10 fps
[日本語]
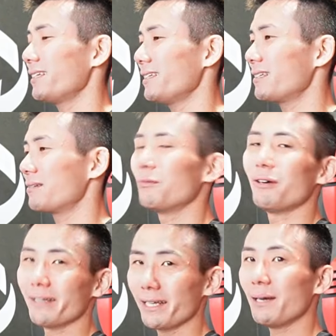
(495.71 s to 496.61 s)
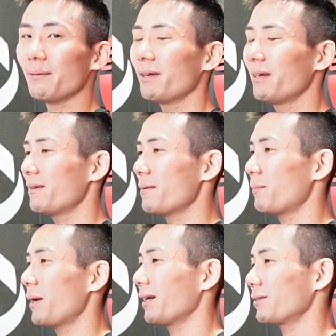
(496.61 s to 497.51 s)
いつもはね
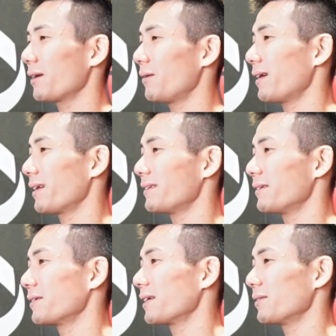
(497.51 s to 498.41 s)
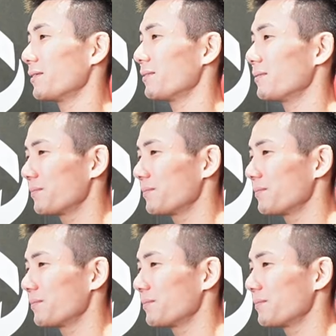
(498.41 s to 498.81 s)
パートが割れてるけど